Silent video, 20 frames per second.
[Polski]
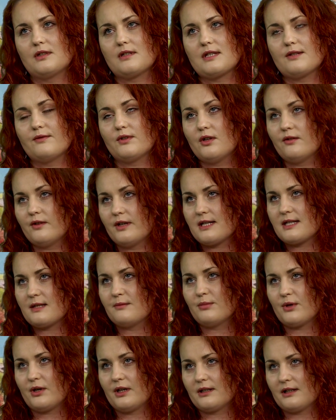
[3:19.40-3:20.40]
Zawodowo
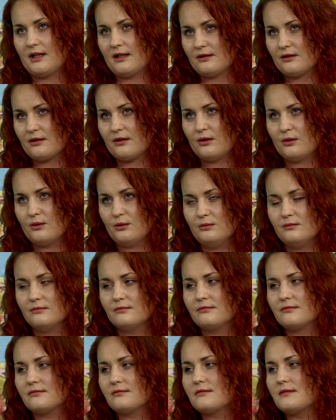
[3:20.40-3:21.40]
jestem projektantką.
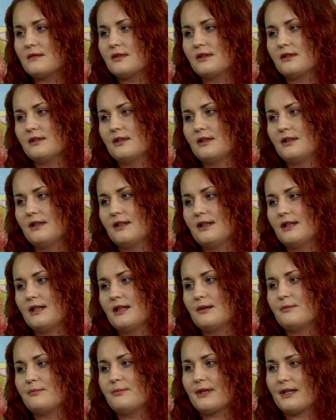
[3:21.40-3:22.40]

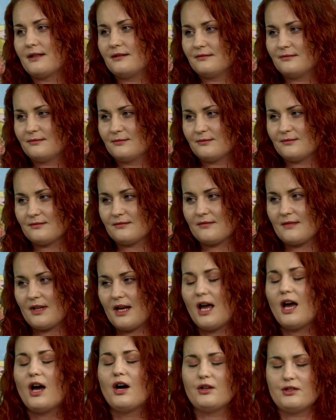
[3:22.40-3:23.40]
E, projektantką
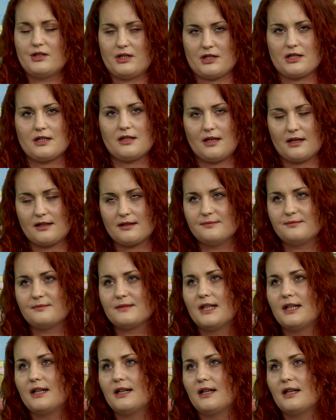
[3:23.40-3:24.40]
odzieży. Odzieży, tak.
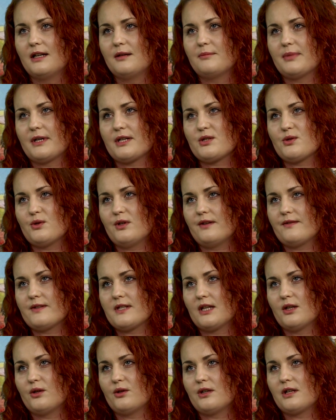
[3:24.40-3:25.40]
Mhm. E, pracuję w
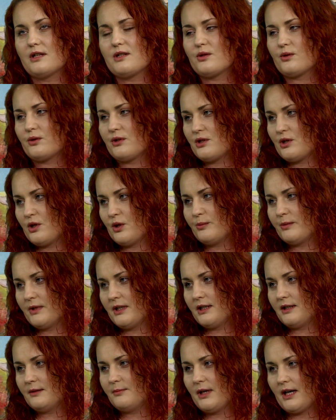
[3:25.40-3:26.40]
salonie sukni
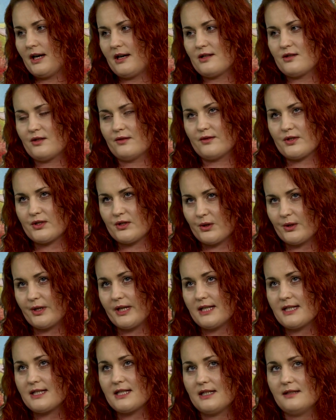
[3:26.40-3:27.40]
ślubnych Paraiso w
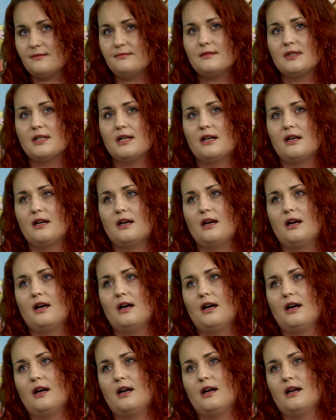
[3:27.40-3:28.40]
Ostrołęce.
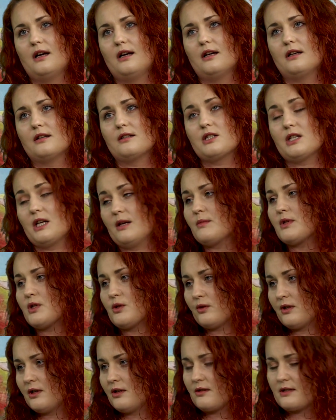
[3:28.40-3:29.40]
E, szyjemy
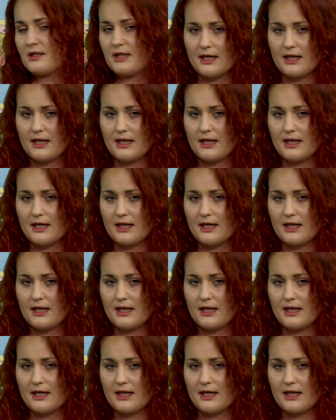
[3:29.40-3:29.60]
suknie od